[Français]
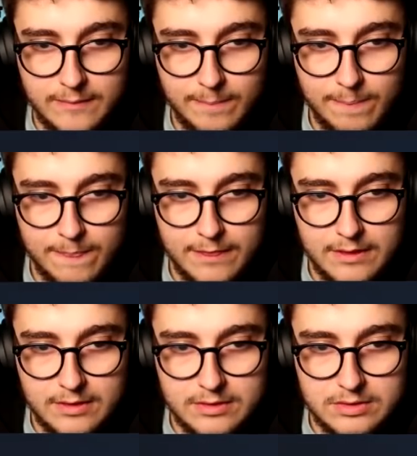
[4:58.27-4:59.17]
Mais en
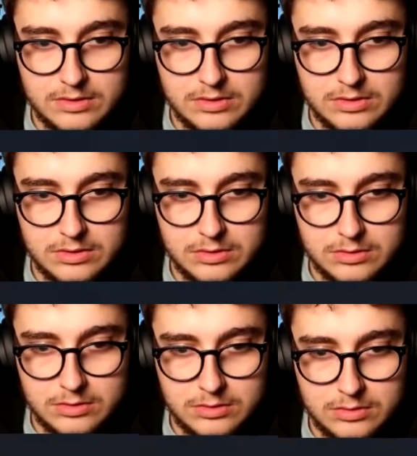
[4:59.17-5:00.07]
plus, à chaque fois, il m'embête et tout, j'ai